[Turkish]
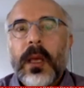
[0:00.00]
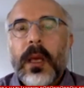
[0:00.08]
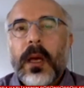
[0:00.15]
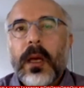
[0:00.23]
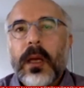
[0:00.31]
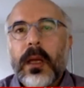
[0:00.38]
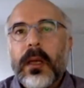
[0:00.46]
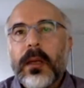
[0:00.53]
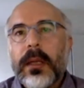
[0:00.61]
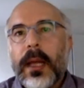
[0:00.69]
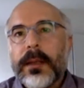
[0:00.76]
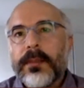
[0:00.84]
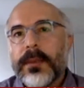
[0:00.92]
E,
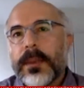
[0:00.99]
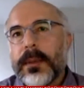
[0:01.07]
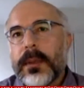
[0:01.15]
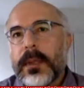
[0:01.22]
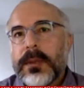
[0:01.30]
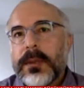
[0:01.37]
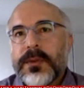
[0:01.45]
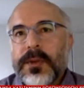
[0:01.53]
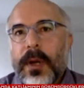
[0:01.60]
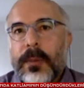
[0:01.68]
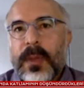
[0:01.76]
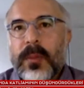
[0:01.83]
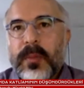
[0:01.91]
yani e,
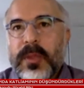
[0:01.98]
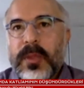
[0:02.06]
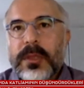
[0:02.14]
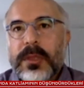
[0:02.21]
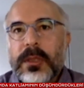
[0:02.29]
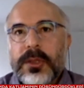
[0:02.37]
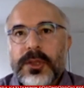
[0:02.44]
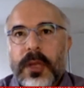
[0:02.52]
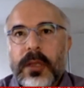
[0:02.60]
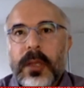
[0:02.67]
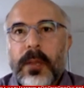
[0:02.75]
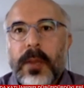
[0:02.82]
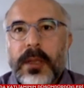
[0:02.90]
Trump gibi bir
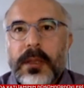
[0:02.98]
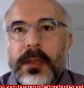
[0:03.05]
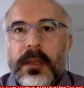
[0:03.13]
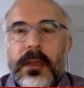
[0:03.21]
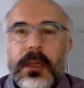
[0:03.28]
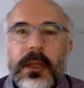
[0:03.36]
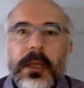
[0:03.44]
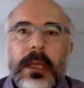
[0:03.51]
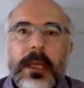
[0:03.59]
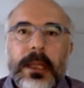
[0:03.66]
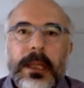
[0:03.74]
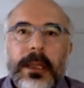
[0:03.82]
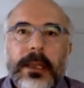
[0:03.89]
şaklabanı
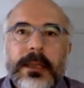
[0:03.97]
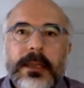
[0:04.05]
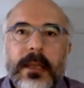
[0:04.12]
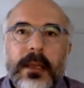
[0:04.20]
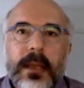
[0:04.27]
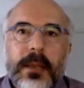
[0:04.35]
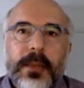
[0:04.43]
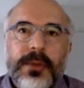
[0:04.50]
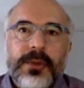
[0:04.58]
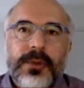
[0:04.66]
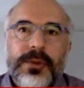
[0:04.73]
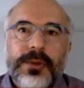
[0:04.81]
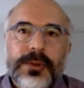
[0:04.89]
e, insanlar
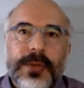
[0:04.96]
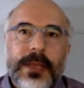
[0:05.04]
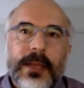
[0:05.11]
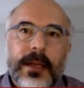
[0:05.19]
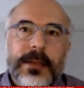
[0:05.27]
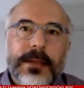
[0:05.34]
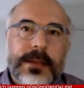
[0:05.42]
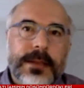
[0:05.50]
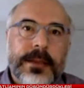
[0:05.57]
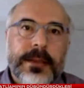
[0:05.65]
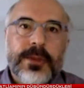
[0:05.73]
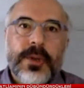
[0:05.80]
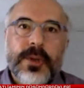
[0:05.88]
bir tür yeter
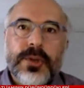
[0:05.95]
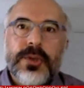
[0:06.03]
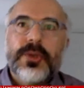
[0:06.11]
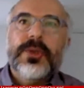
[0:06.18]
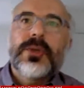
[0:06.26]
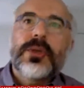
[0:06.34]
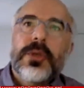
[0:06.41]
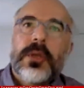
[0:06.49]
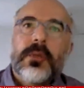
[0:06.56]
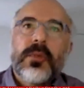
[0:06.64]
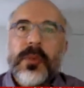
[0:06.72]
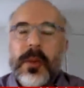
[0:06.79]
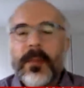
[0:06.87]
söz
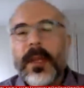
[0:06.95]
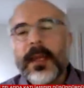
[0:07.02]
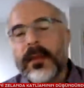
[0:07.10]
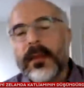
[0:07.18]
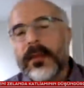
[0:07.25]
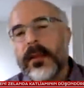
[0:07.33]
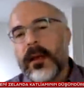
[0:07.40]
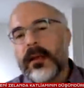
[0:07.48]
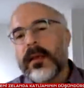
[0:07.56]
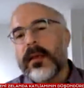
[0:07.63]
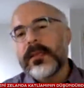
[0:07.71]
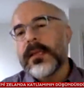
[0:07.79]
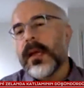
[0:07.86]
bu memleketin
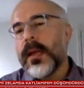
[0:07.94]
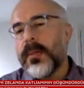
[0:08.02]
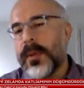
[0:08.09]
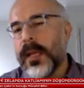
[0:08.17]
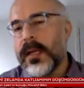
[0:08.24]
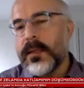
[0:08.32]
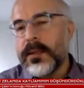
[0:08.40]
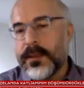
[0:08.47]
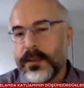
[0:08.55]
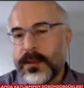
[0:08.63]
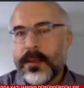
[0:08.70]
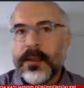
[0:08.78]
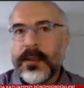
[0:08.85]
hakiki
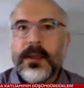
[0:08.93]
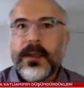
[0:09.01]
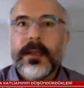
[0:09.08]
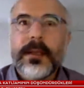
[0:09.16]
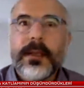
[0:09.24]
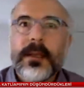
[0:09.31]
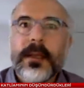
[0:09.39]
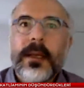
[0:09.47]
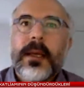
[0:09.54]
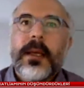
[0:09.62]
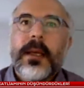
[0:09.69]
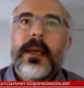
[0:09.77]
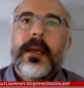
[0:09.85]
sahiplerinindir e,
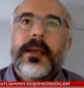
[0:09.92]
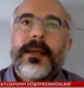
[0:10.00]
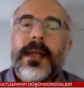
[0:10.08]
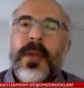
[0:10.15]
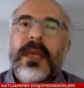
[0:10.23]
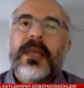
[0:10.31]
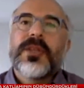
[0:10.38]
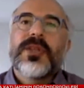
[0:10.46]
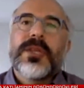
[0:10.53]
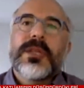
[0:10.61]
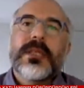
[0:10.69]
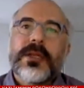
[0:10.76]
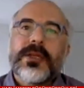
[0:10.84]
demek için
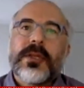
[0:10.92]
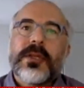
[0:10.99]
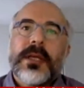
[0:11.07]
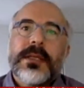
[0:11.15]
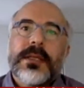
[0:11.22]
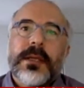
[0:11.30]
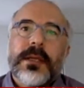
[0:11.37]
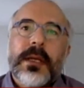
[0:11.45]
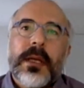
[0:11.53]
seçtiler.